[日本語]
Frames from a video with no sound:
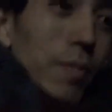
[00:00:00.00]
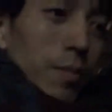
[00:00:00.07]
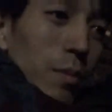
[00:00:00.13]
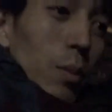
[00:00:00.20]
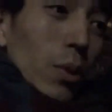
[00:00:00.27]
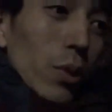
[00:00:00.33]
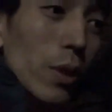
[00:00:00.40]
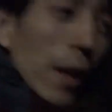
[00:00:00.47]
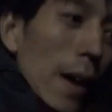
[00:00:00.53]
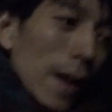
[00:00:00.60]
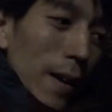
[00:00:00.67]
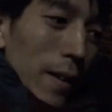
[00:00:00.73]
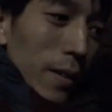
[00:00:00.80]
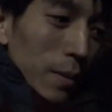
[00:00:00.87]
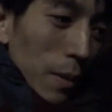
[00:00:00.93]
ん、僕ね、
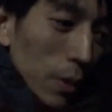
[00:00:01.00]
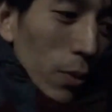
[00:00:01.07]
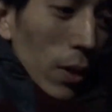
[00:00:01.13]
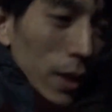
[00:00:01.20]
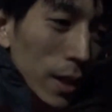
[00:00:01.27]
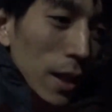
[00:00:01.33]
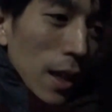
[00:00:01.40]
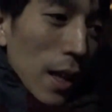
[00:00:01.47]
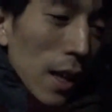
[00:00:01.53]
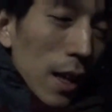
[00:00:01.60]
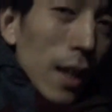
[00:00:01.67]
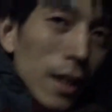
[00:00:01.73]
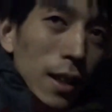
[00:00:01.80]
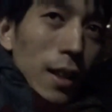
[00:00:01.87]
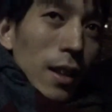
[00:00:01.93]
まあ、こうやって
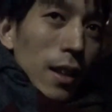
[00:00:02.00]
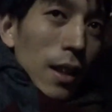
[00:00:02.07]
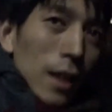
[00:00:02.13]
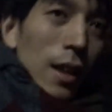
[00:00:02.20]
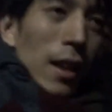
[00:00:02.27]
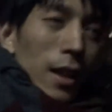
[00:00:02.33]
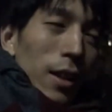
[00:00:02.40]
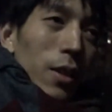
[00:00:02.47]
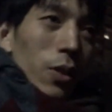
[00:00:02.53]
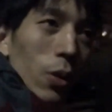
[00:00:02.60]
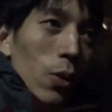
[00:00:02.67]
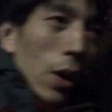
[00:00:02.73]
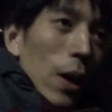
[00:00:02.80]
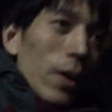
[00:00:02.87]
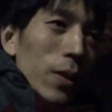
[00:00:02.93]

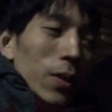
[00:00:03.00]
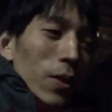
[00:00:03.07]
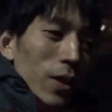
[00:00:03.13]
動画を撮っ